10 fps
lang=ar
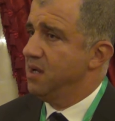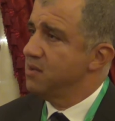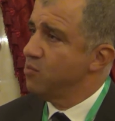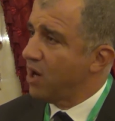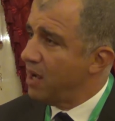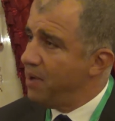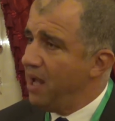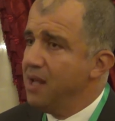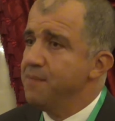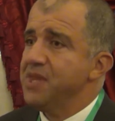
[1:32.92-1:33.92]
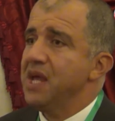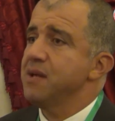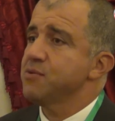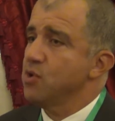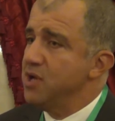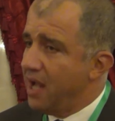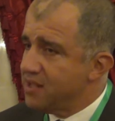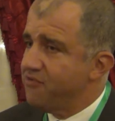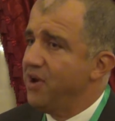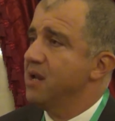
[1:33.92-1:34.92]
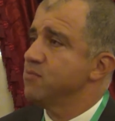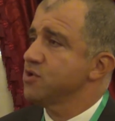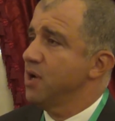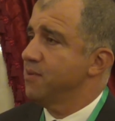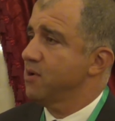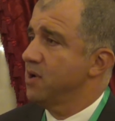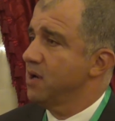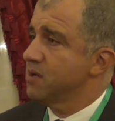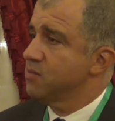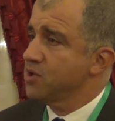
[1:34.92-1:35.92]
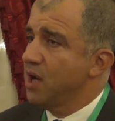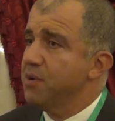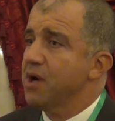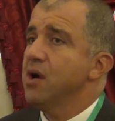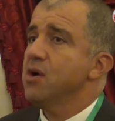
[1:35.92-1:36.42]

المراقبه هي اللي بتقول لي انا فعلا مطابق ولا غير مطابق